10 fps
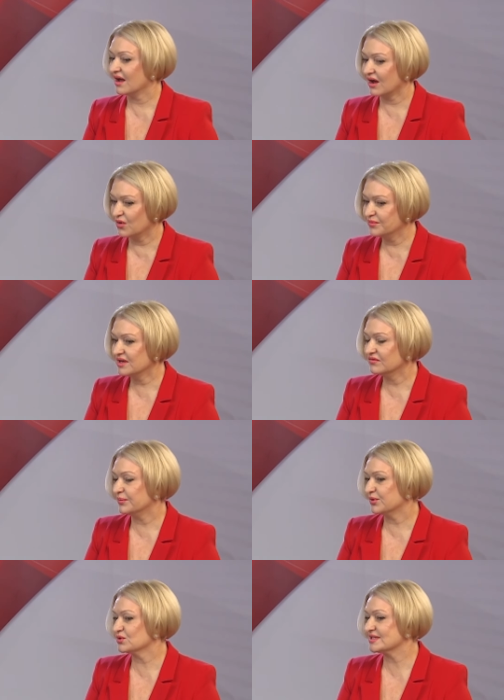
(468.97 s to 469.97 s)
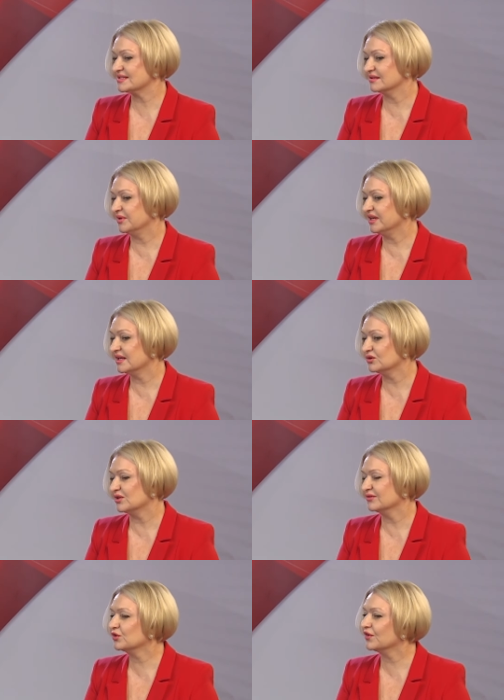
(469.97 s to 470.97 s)
А у меня вопрос, Марина
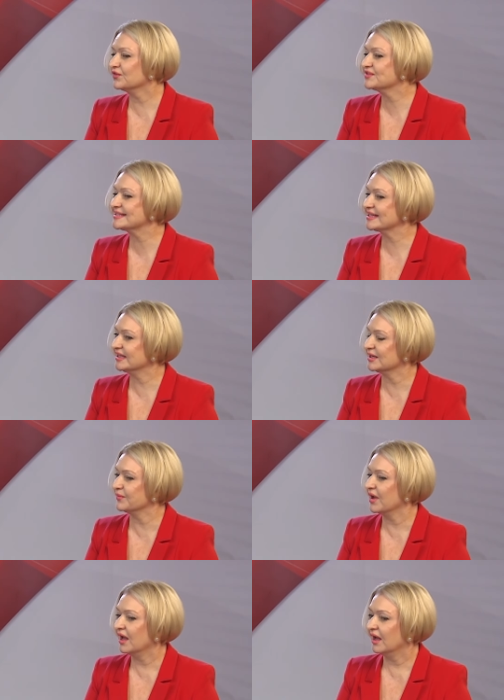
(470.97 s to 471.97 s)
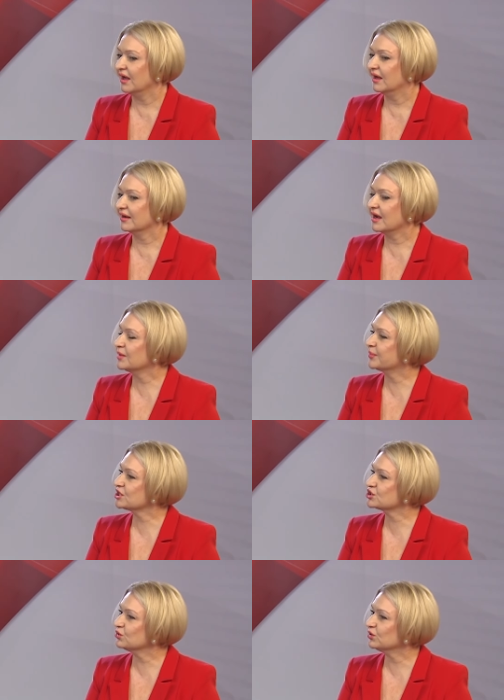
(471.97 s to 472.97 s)
Анатольевна, вот в целом – как
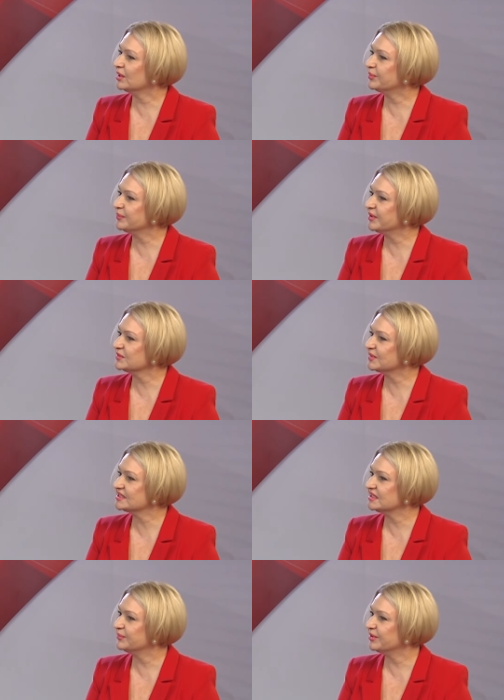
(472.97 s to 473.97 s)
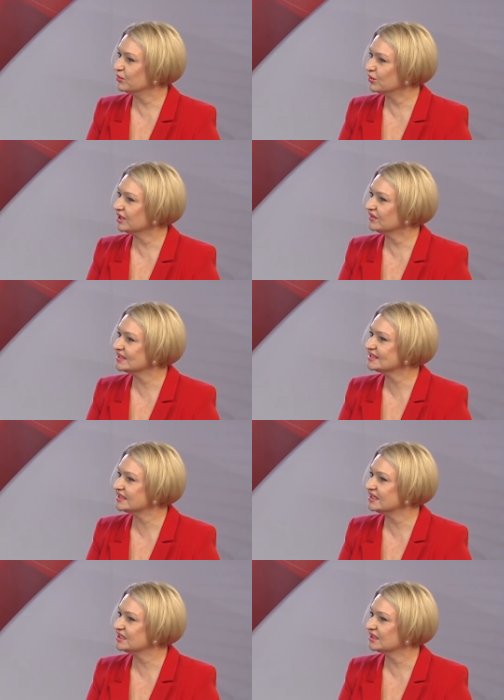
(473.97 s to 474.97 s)
прошел для предпринимателей Приморья
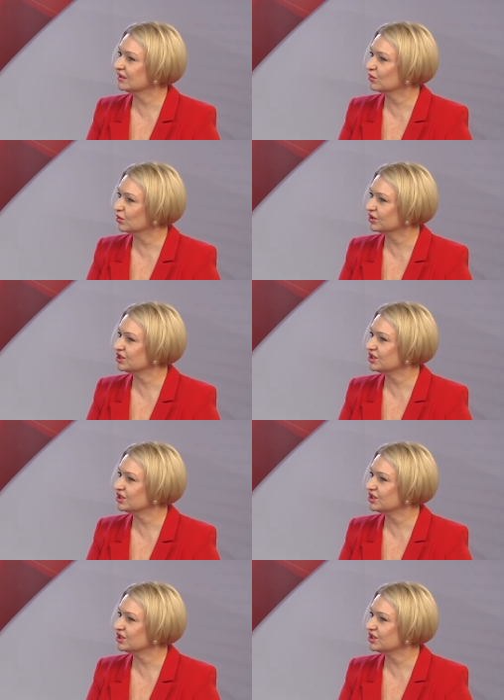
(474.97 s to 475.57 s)
23 год?